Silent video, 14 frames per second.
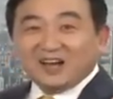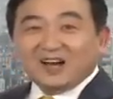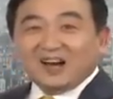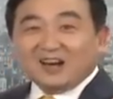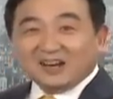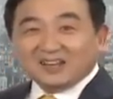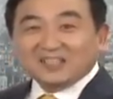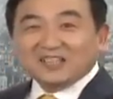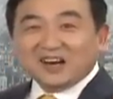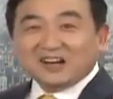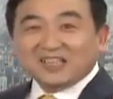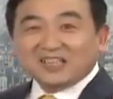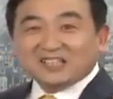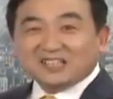
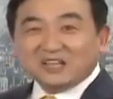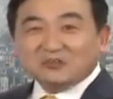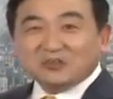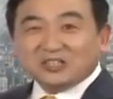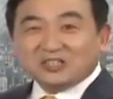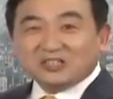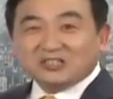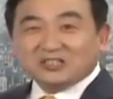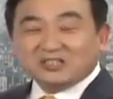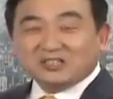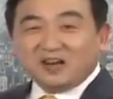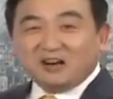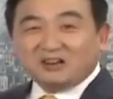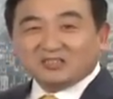2012年3月14
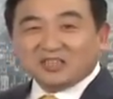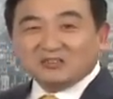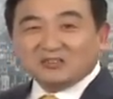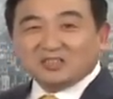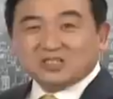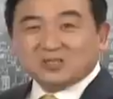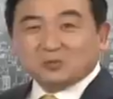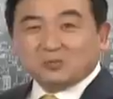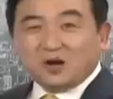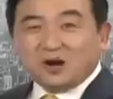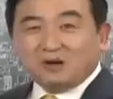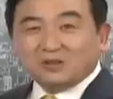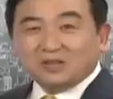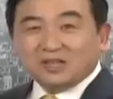号、3月15
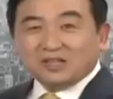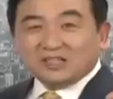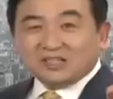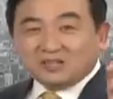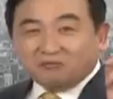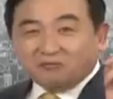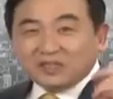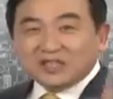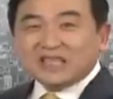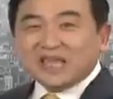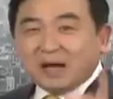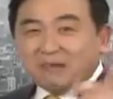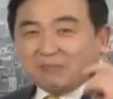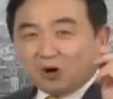号是温
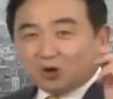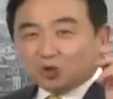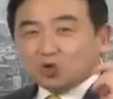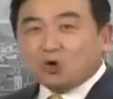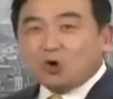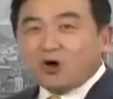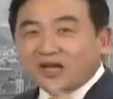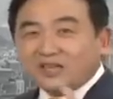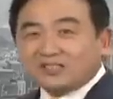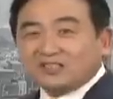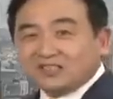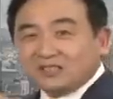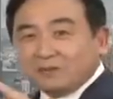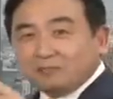家宝踹
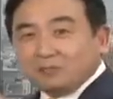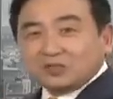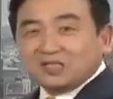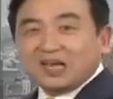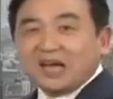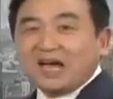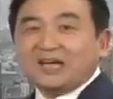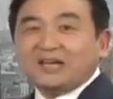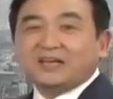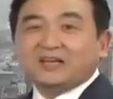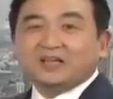死的薄熙来，